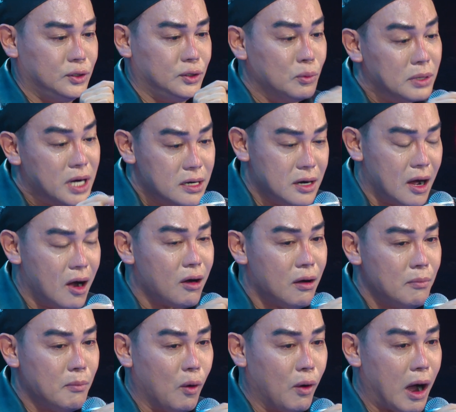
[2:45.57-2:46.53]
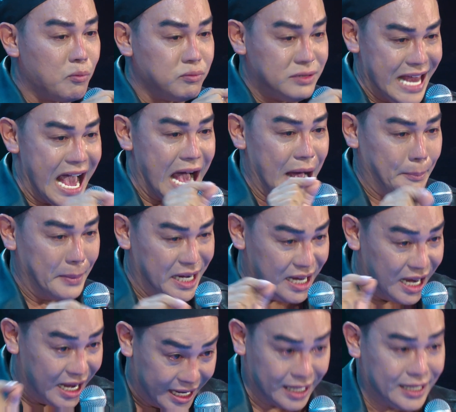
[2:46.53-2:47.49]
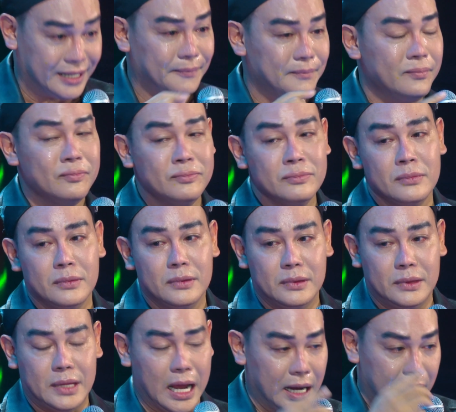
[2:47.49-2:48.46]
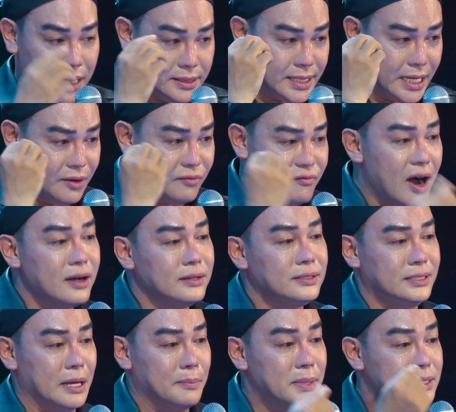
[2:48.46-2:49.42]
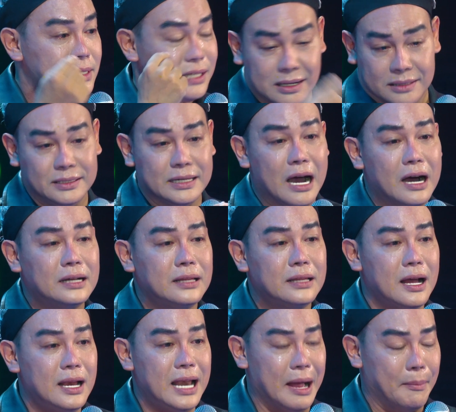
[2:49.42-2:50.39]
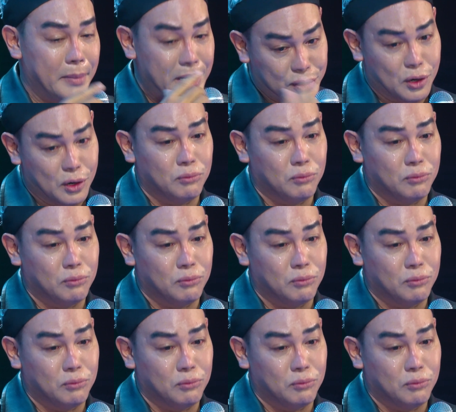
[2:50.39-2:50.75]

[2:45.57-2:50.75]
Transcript: chung cư đó có một ông già bị liệt thì chị Vân chị mới sực nhớ tới là Minh